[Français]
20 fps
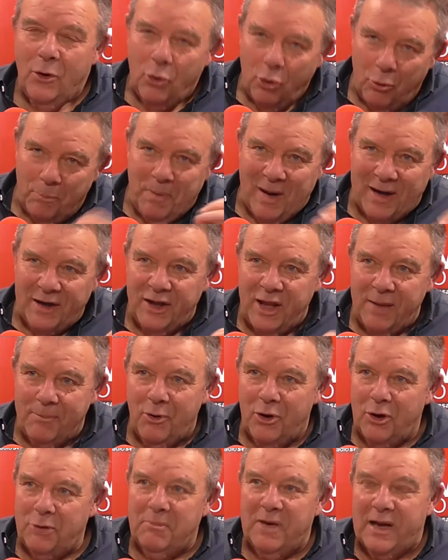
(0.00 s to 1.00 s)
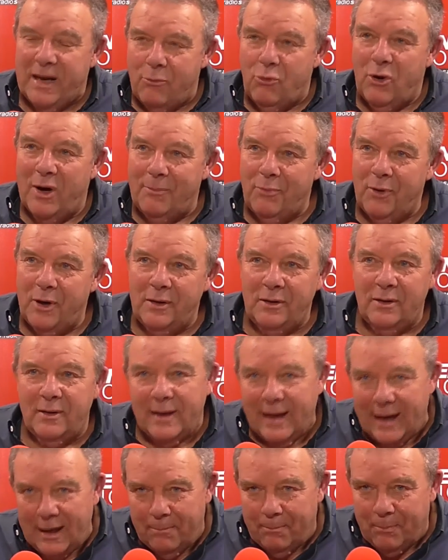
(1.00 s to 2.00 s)
On parle des bonnes, mais les moins
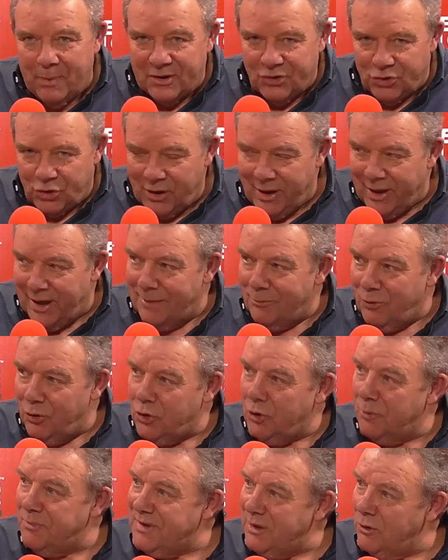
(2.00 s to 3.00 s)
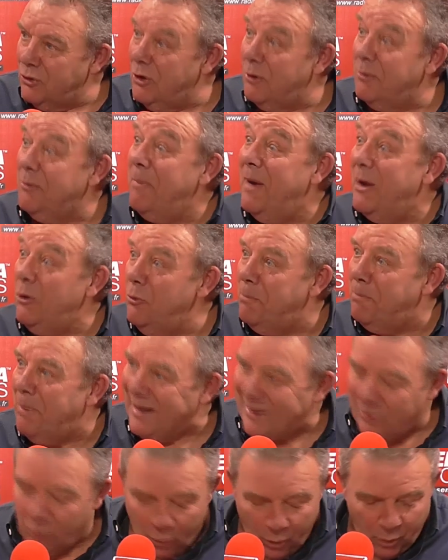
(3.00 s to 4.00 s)
bonnes, elles passent généralement comme ça, on n'en parle
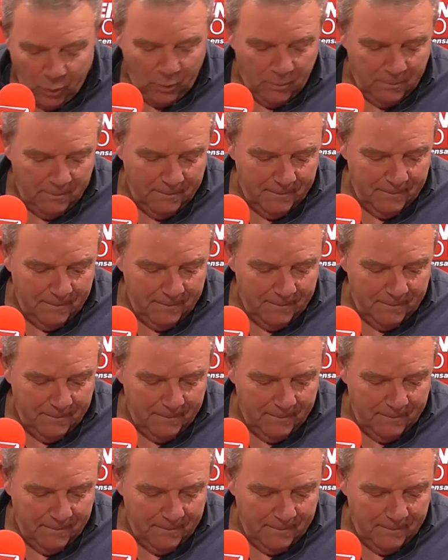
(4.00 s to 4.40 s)
pas trop.